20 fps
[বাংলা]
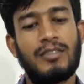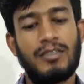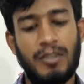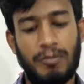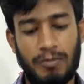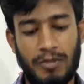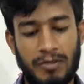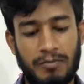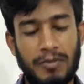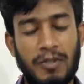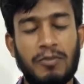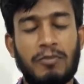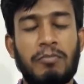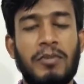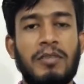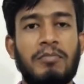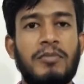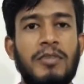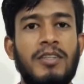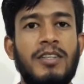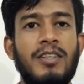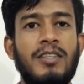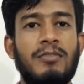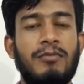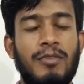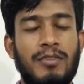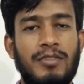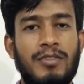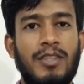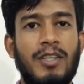ডিপার্টমেন্ট অফ ম্যাথমেটিক্স
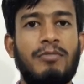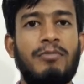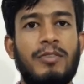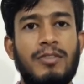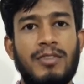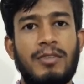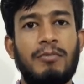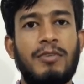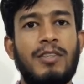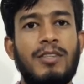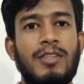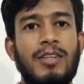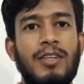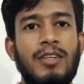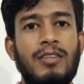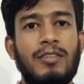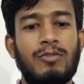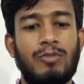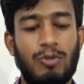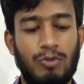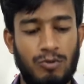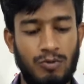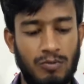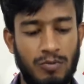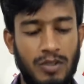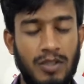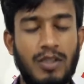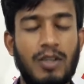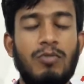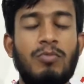ফার্স্ট ইয়ার ফার্স্ট সেমিস্টার যশোর
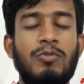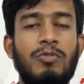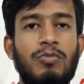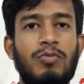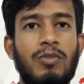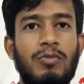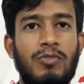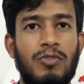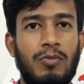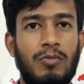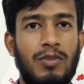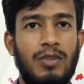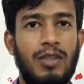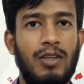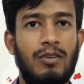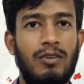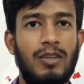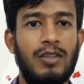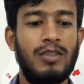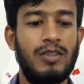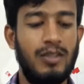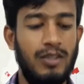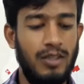বিজ্ঞান প্রযুক্তি বিশ্ববিদ্যালয়